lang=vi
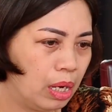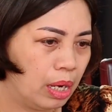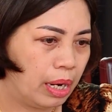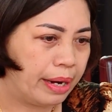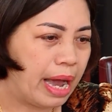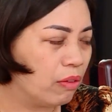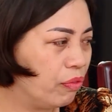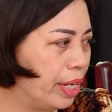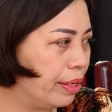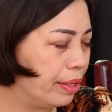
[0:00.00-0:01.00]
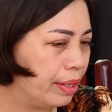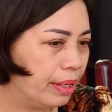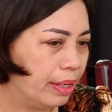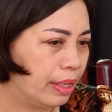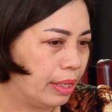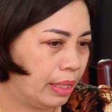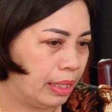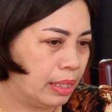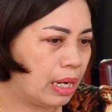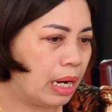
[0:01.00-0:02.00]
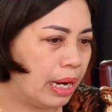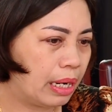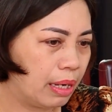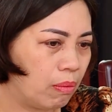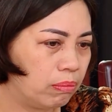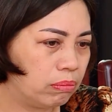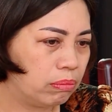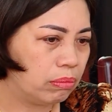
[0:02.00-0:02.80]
đặt lợi ích của Tổ quốc, của giai cấp công nhân và